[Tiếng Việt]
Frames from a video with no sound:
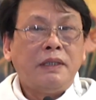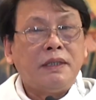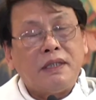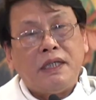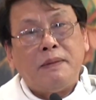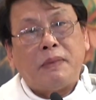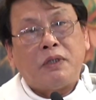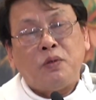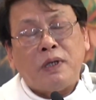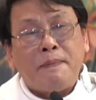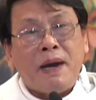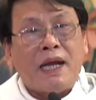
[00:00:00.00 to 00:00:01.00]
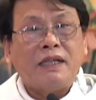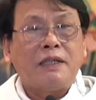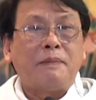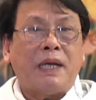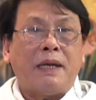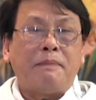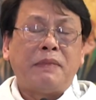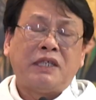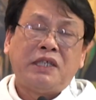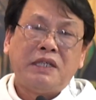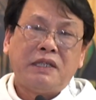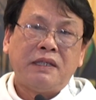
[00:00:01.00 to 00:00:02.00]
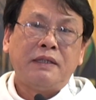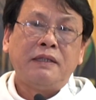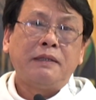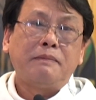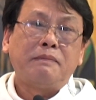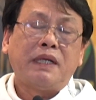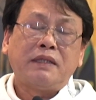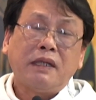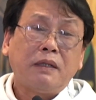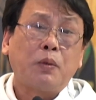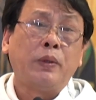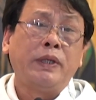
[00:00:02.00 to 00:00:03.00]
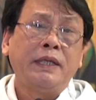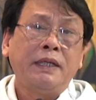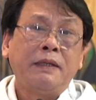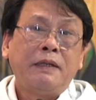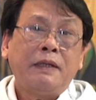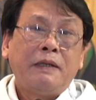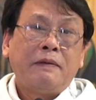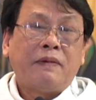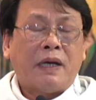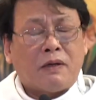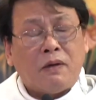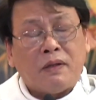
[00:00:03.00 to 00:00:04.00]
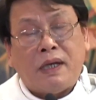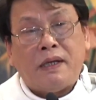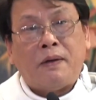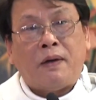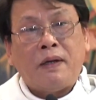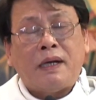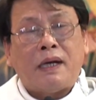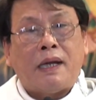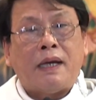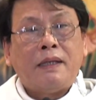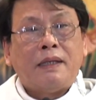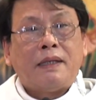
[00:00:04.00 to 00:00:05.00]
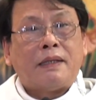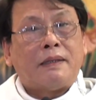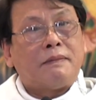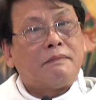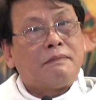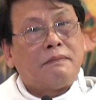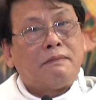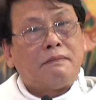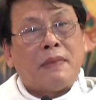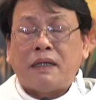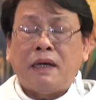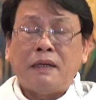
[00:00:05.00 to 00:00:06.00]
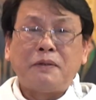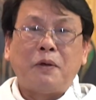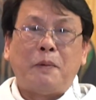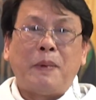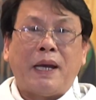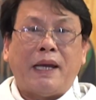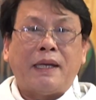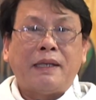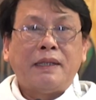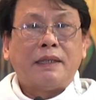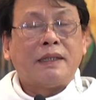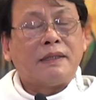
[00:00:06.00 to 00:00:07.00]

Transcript: Những gì mà Chúa đã ban cho mẹ, mẹ gìn giữ, mẹ trân quý và có thể nói rằng là ờ, bản thân của mẹ ờ,